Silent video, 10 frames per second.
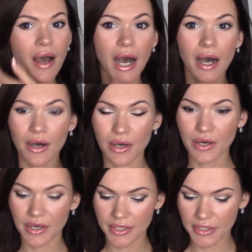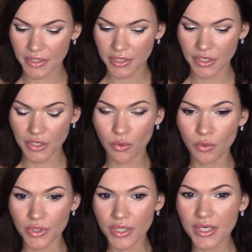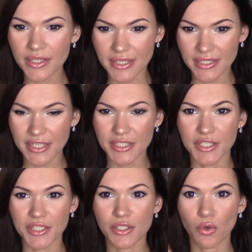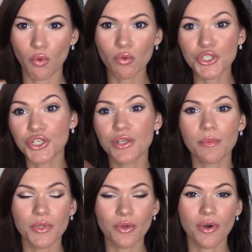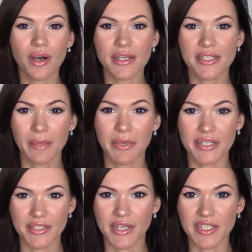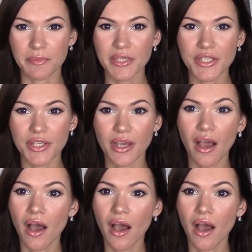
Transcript: А, и у них на сайте есть очень много самой разной косметики.